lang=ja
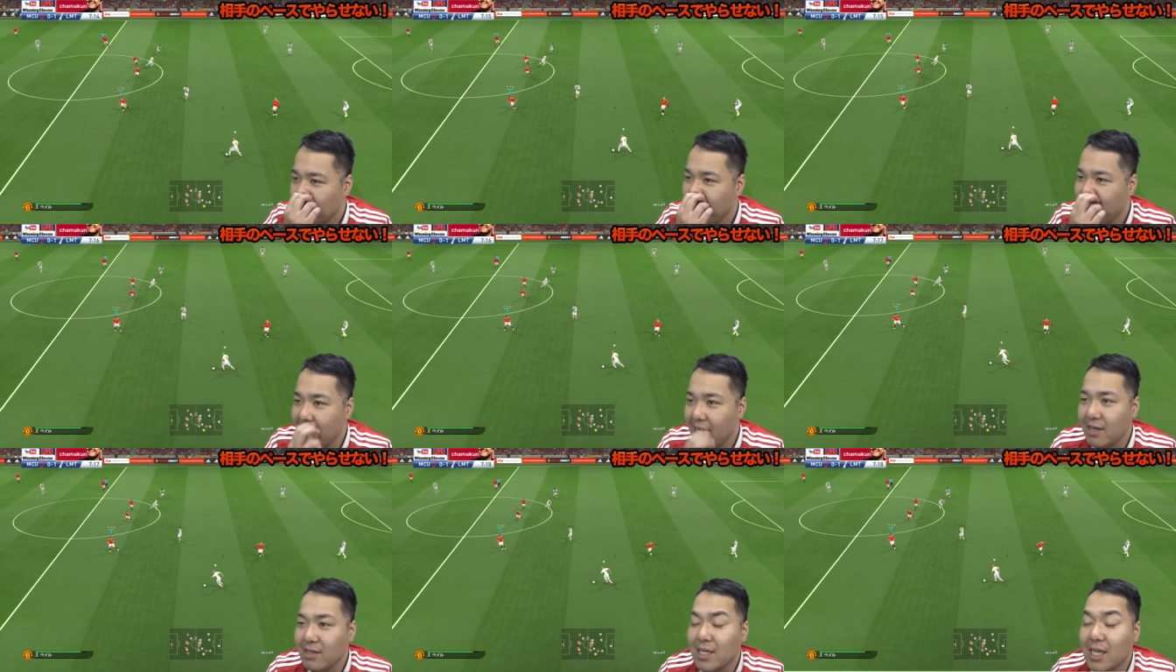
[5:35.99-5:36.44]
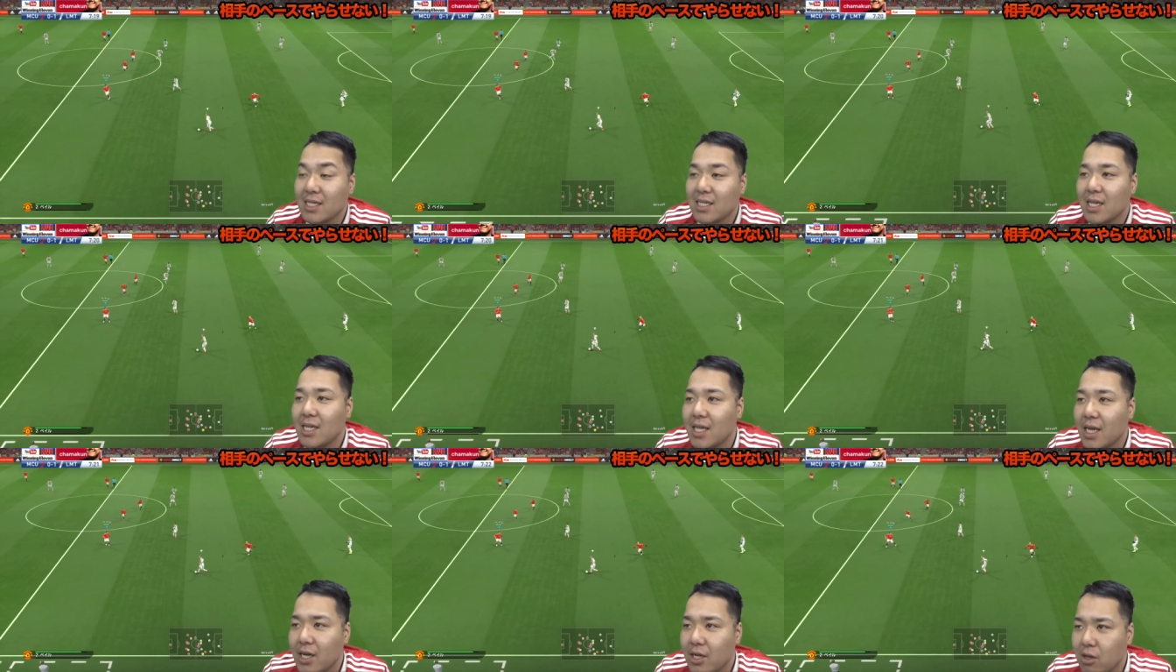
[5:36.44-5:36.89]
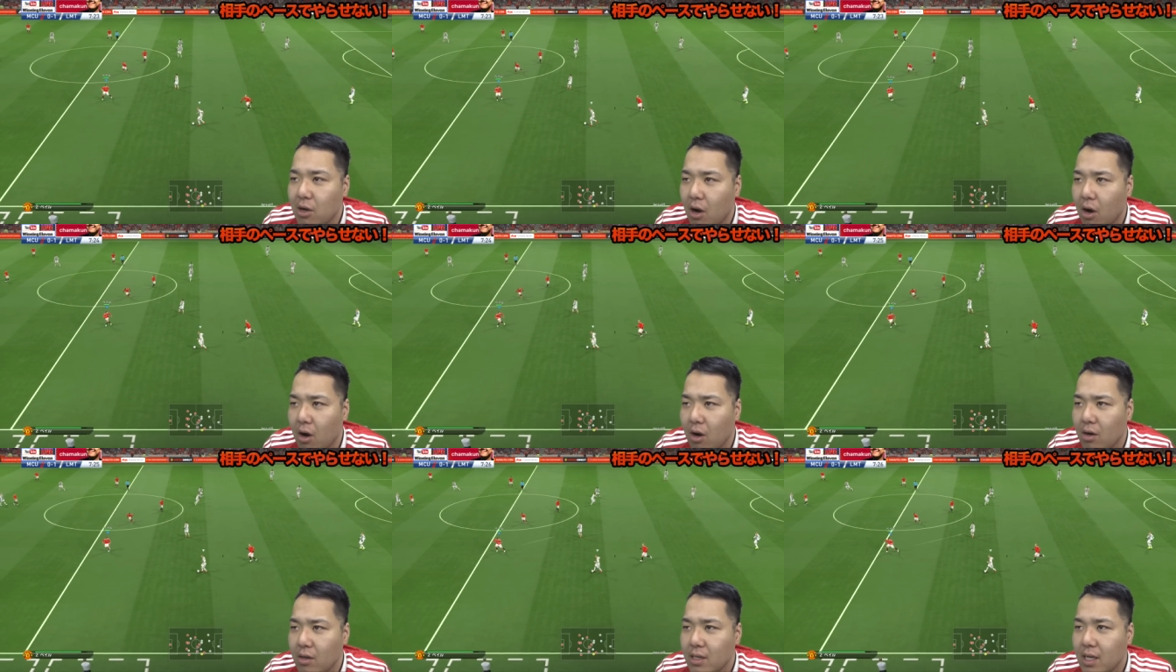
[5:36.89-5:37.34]
ベイルだったんだけ
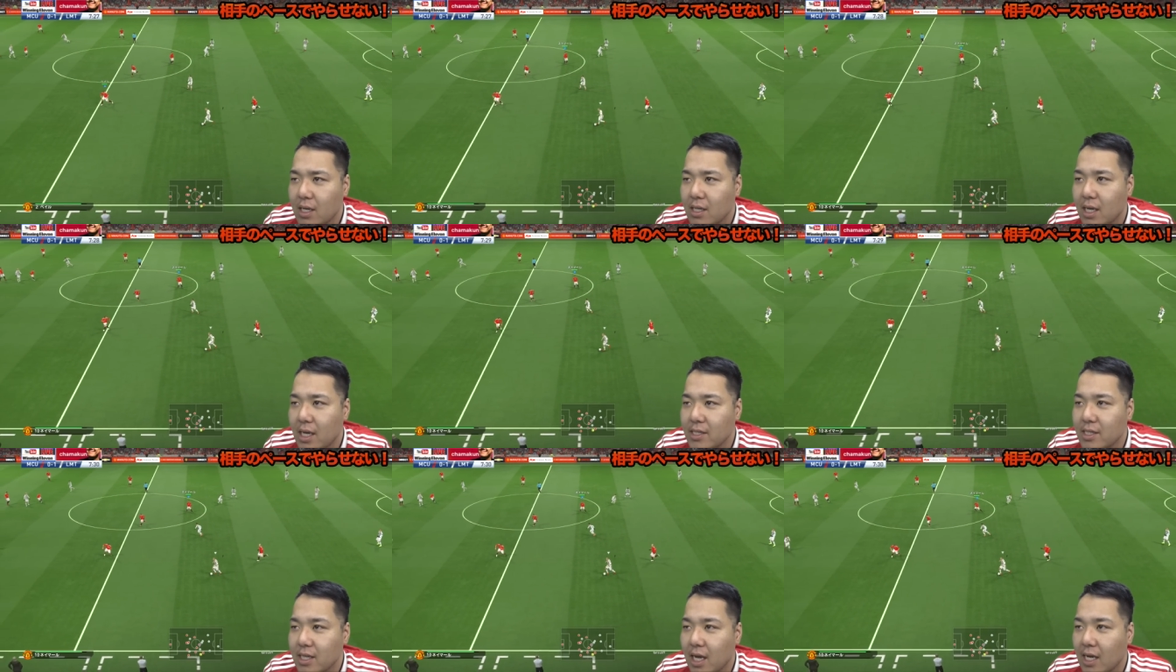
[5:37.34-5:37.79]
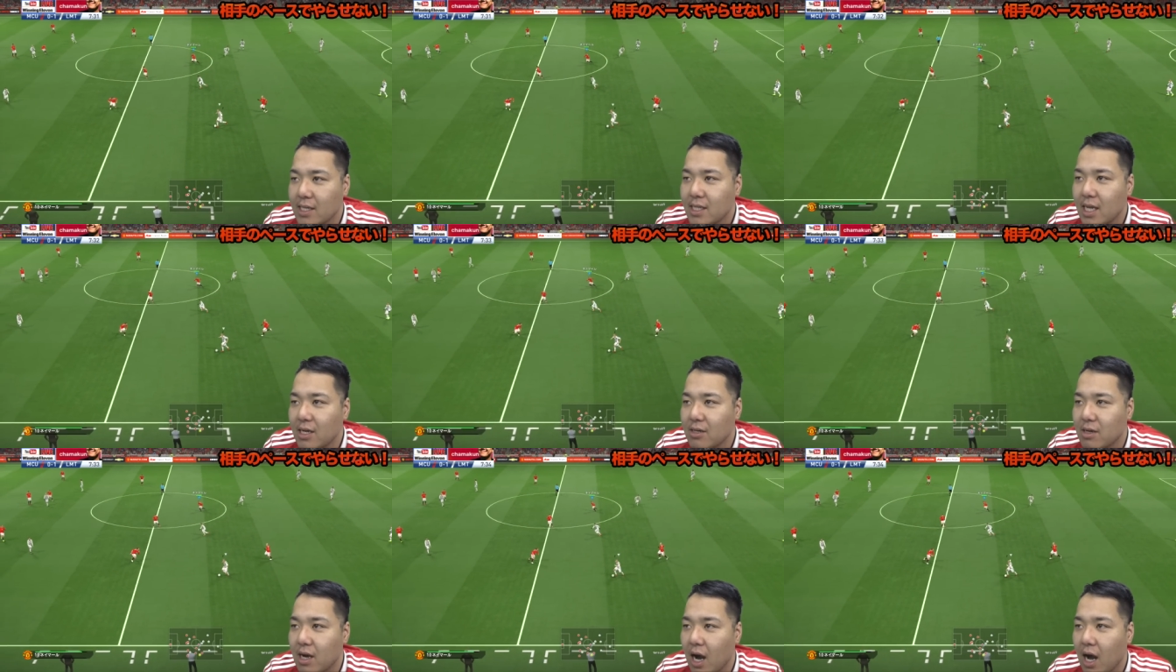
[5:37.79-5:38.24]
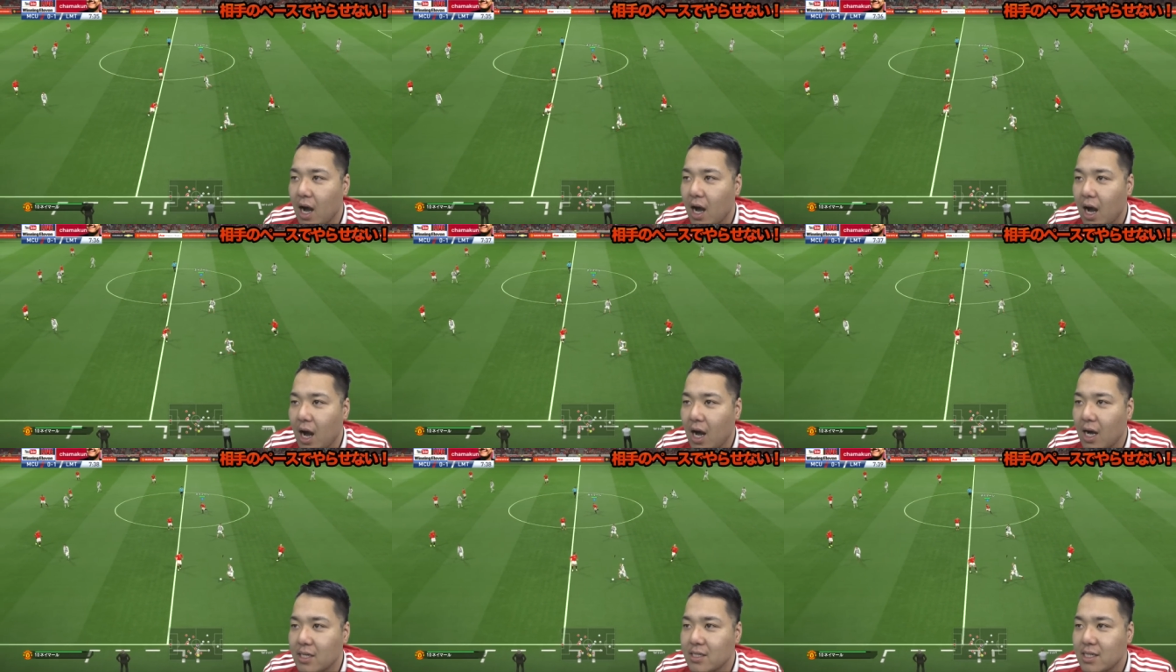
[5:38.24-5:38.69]
ど、誰だあいつ、アザールか。
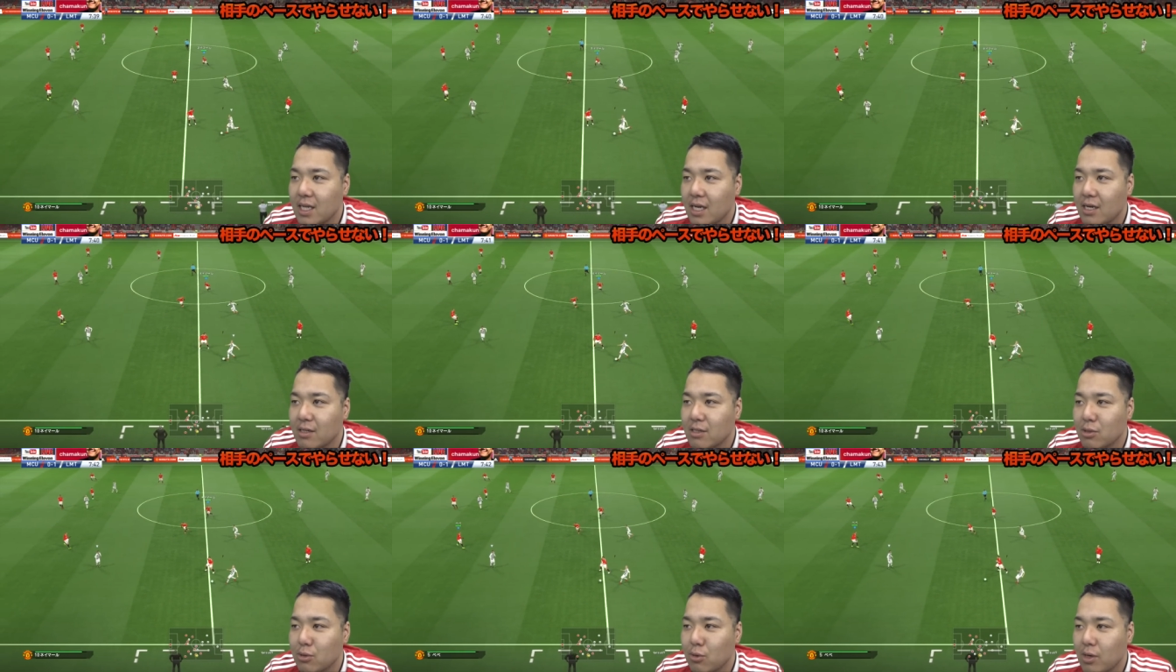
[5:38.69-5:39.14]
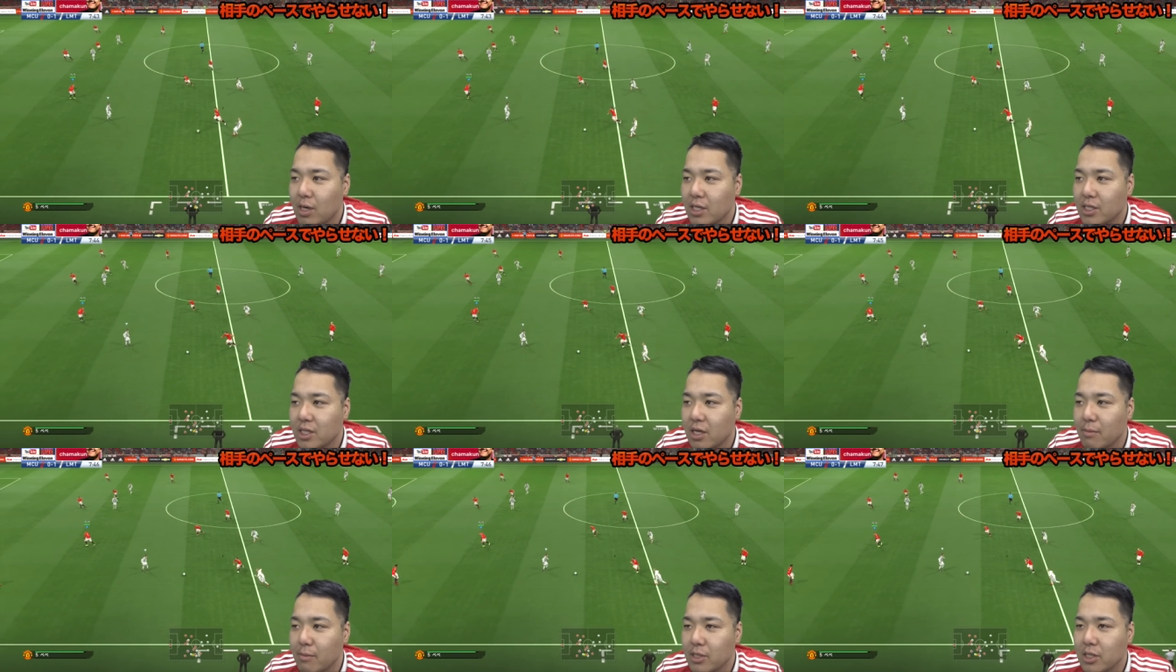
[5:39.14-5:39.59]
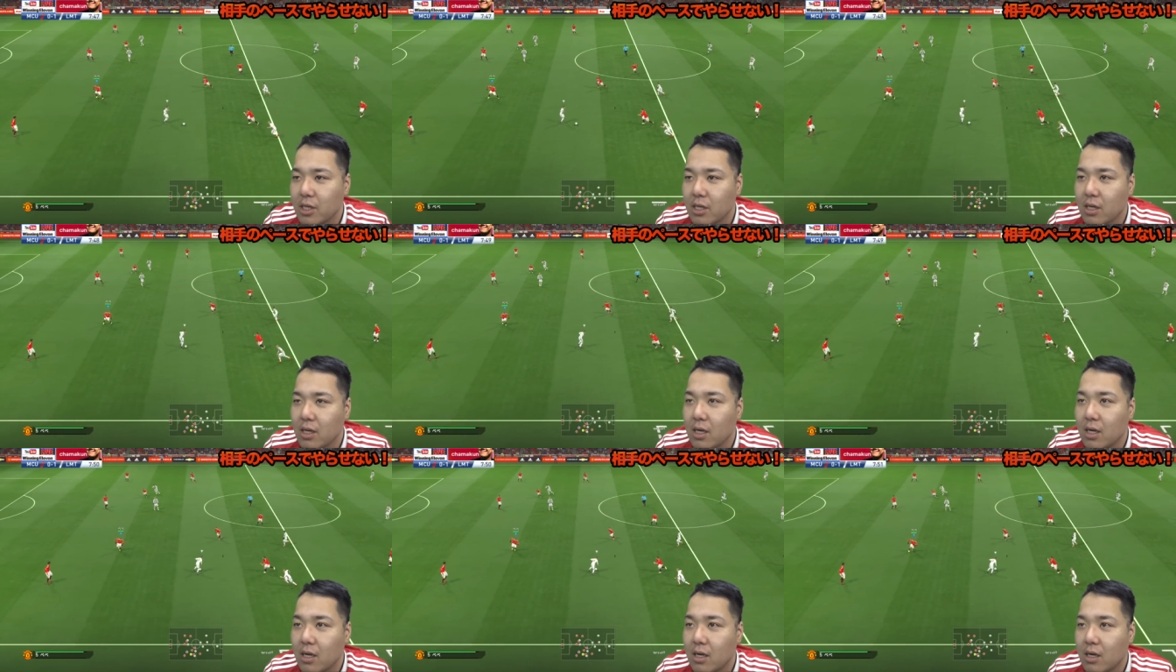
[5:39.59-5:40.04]
アザールに取られちゃいました
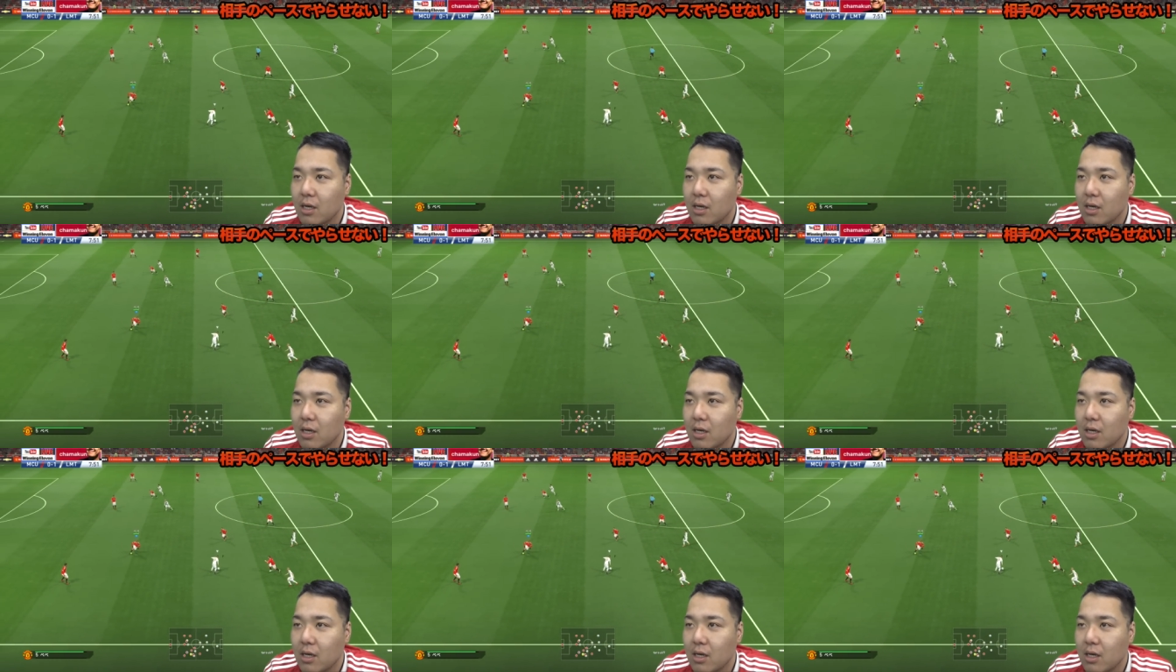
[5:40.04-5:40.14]
ね。こ